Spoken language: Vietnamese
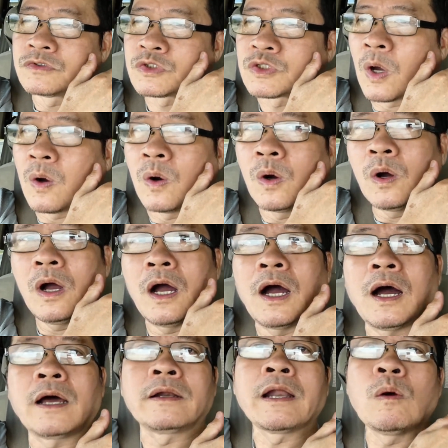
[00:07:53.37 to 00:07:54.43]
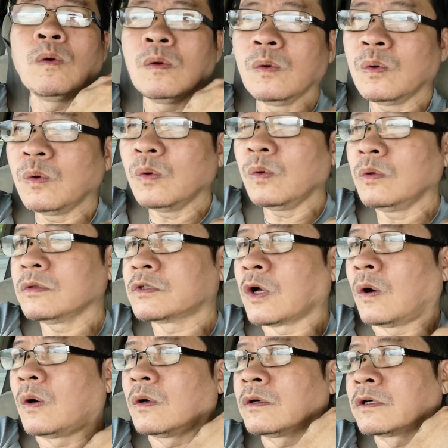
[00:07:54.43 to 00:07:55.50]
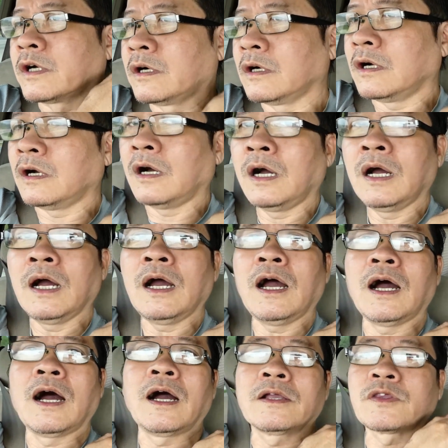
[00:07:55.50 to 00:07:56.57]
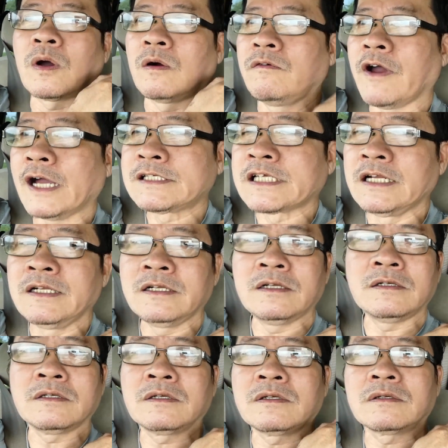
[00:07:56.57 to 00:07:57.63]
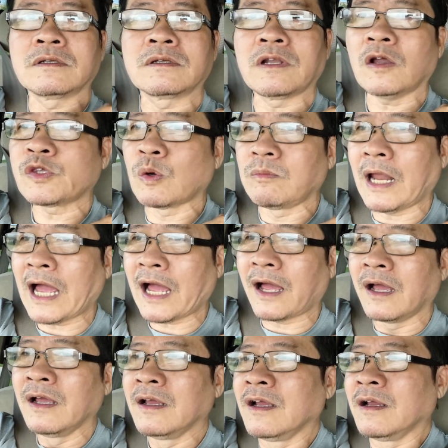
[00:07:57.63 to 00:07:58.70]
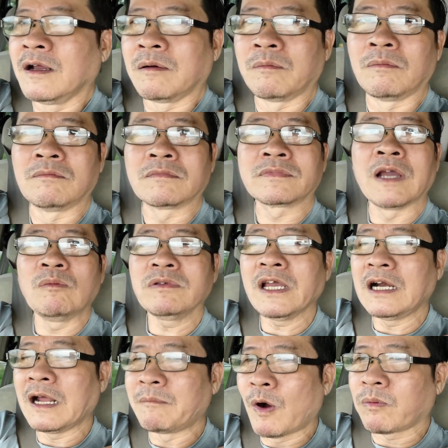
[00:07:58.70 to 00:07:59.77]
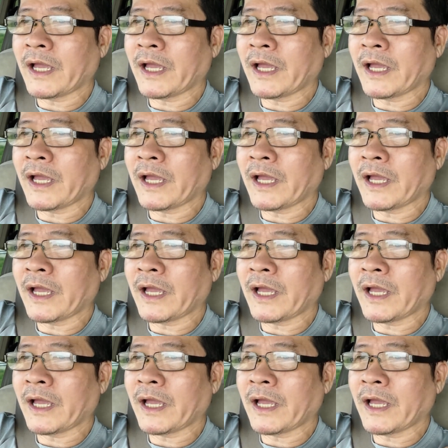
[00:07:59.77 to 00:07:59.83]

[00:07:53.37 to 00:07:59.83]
chỗ nấu, chỗ rửa, chỗ vệ sinh, nói chung là giống như là một